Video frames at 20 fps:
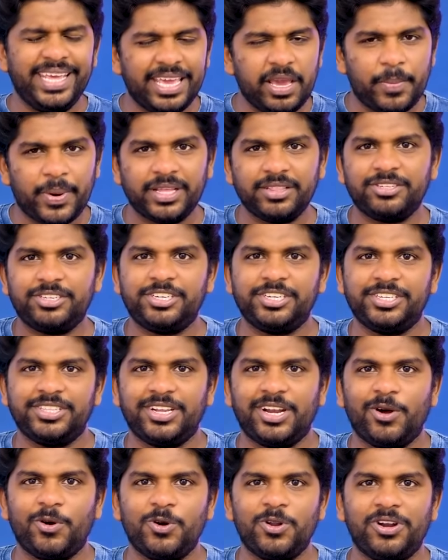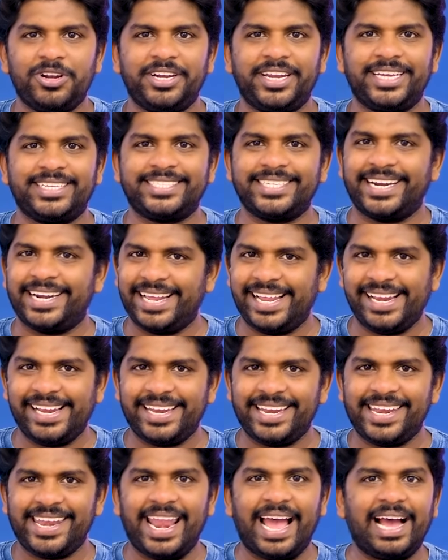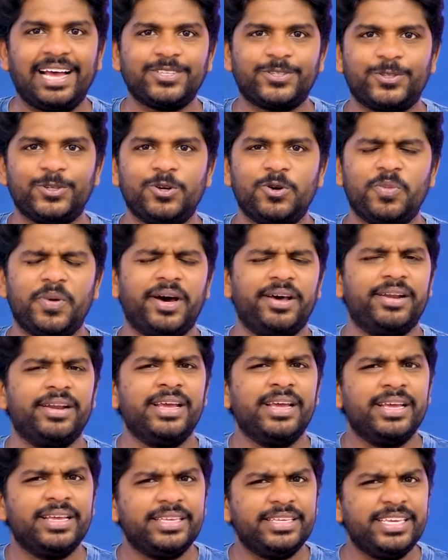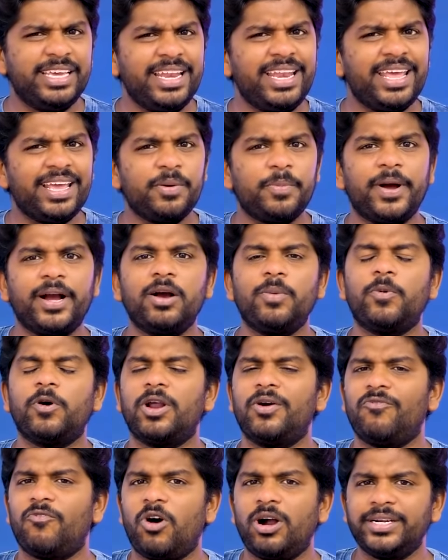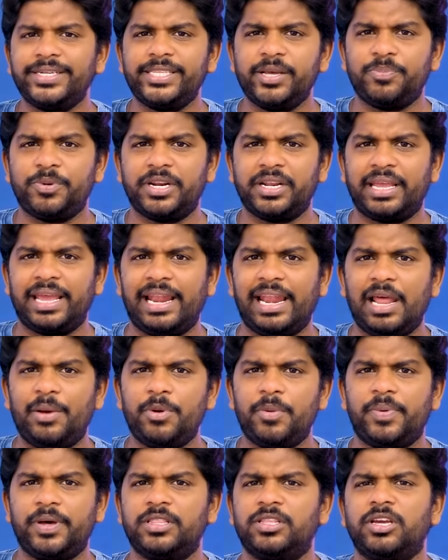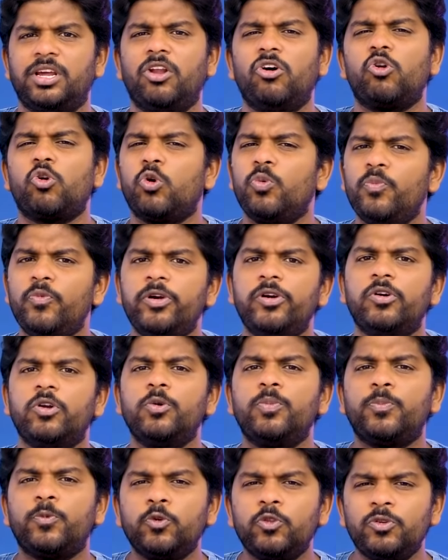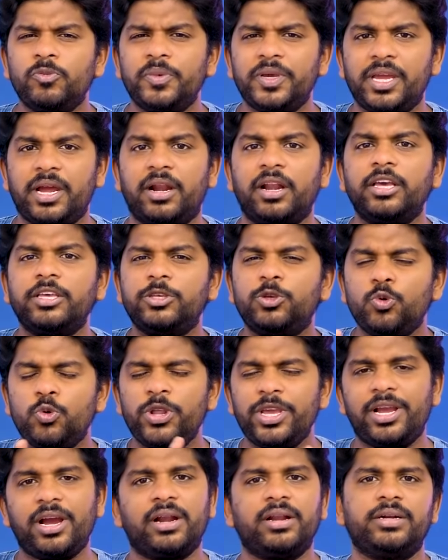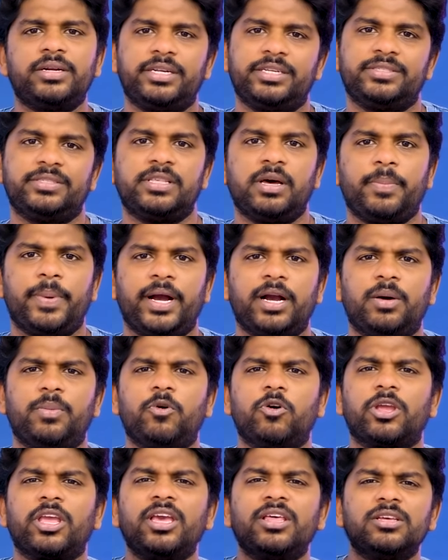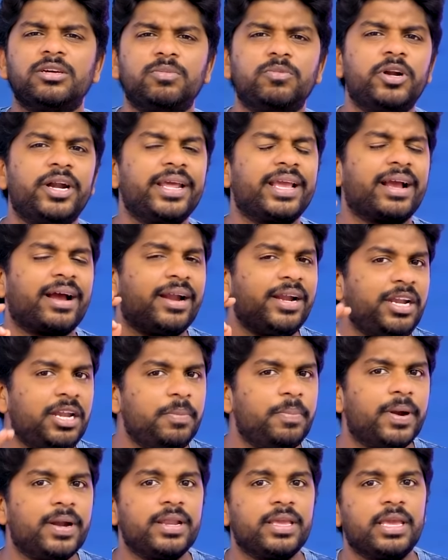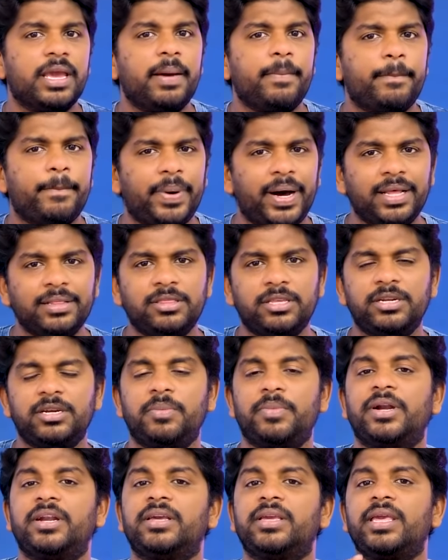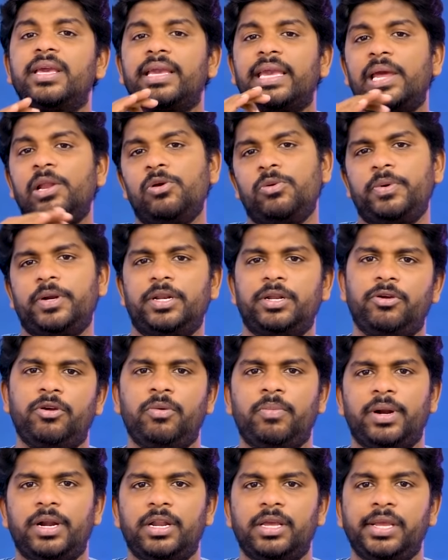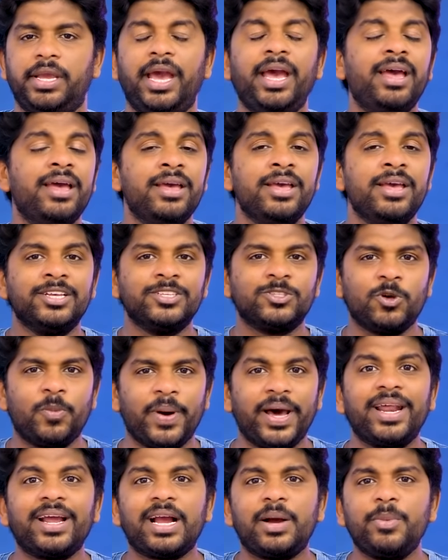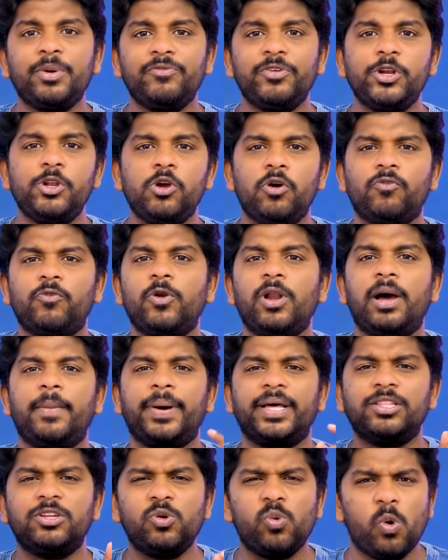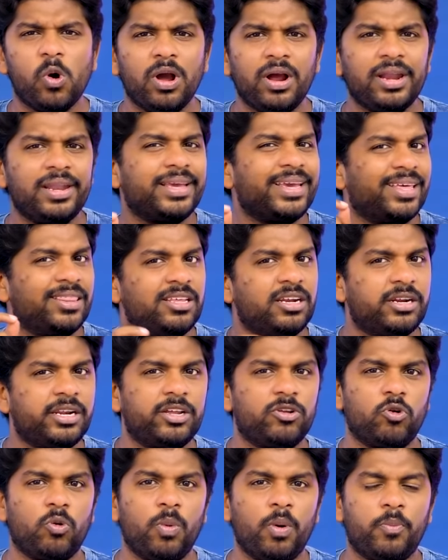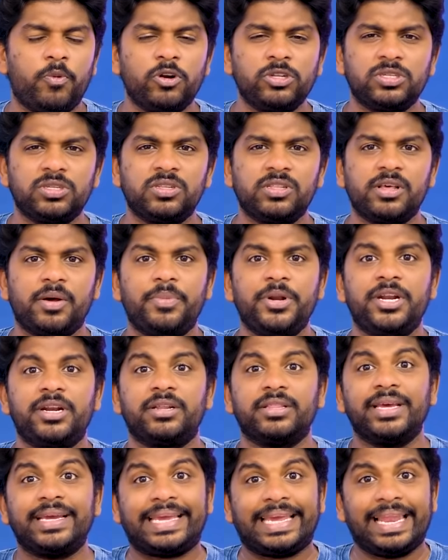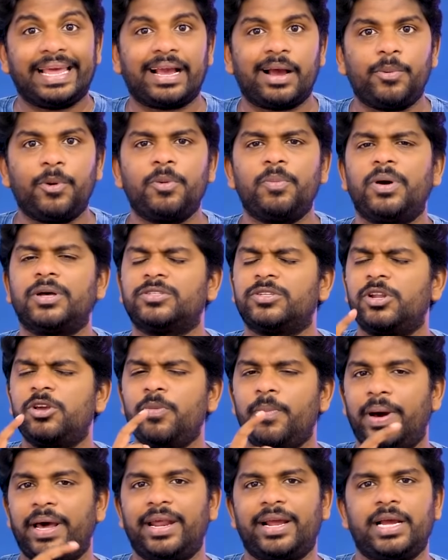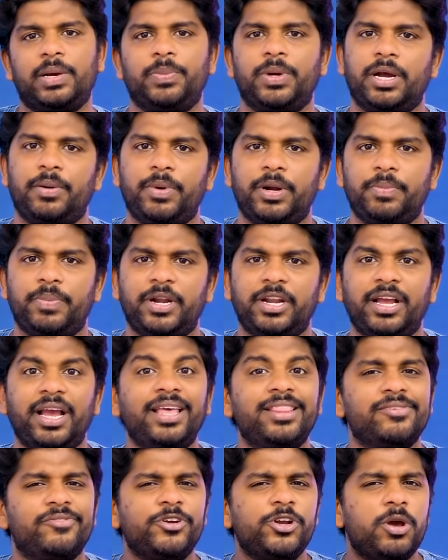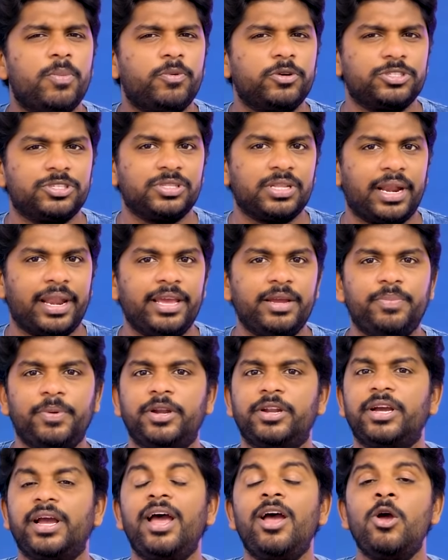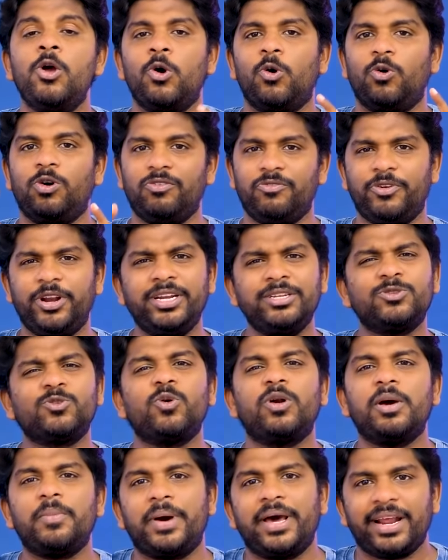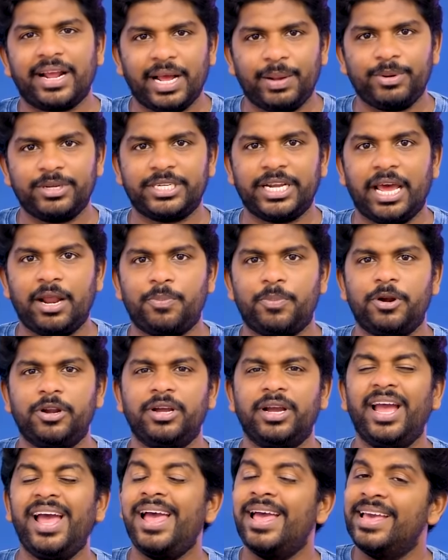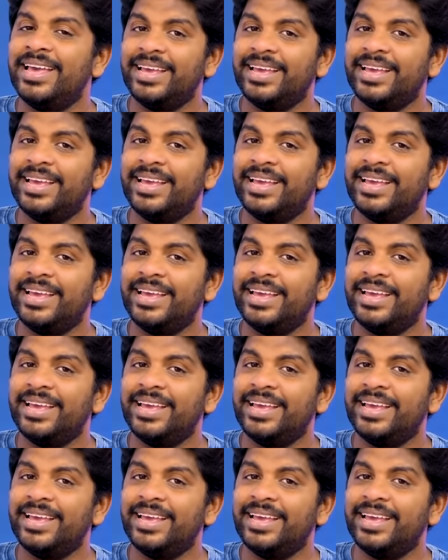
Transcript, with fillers: நீங்கள் பார்த்துட்டு இருக்கிறது லவுடலி டெக் சேனல் நான் சுகுமார் இன்றைக்கி பார்க்க போகிற வாட்ஸ்அப் ட்ரிக் எல்லாமே பார்த்தீங்கன்னா ரொம்பவே ஒரு புதுமையான யூனிக்கான ட்ரிக்ஸ் தான் பார்க்க போகிறீங்க இதுக்கு முன்னாடி கண்டிப்பாக நீங்கள் பார்த்துருக்க மாட்டீங்க கேள்விப்பட்டிருக்கவே மாட்டீங்க ஸோ மறக்காமல் வீடியோ ஃபுல்லாக பார்த்துட்டு உங்களுக்கு எந்த ட்ரிக் ரொம்ப பிடிச்சிருந்தது அப்படின்றத கீழே கமெண்ட் பாக்ஸ்லையும் மறக்காமல் கமெண்ட் பண்ணுங்க இந்த வீடியோ பிடிச்சிருந்தா லைக் பண்ணுங்கள் உங்கள் ஃப்ரெண்ட்ஸ் கூட மறக்காம ஷேர் பண்ணுங்க